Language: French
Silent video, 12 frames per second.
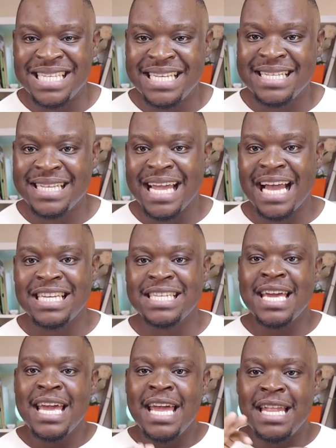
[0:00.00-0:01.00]
petites
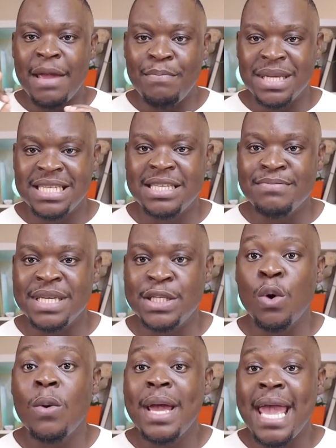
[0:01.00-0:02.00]
tâches, des petites
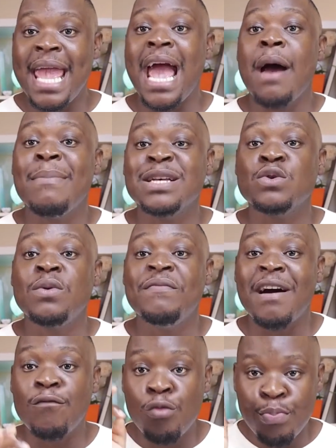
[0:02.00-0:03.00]
missions, et Amazon
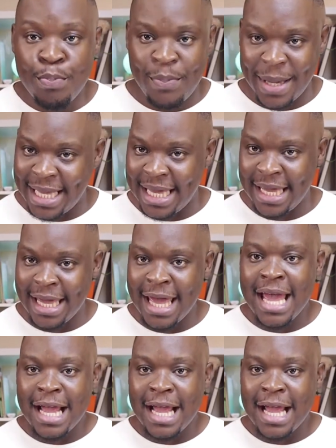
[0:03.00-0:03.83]
va vous payer.